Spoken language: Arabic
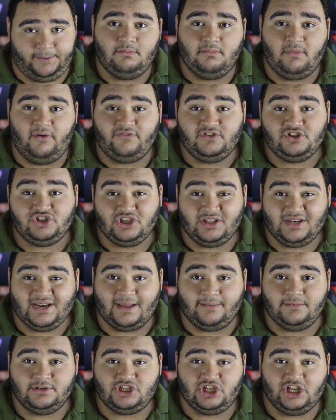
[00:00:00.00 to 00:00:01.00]
مفيش
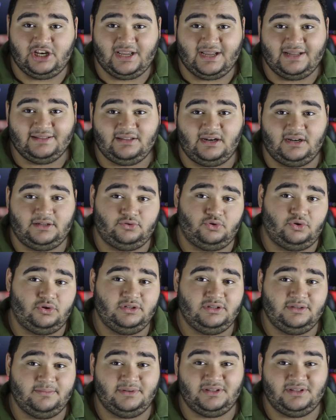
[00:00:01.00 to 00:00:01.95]
شركة من شركات الاندرويد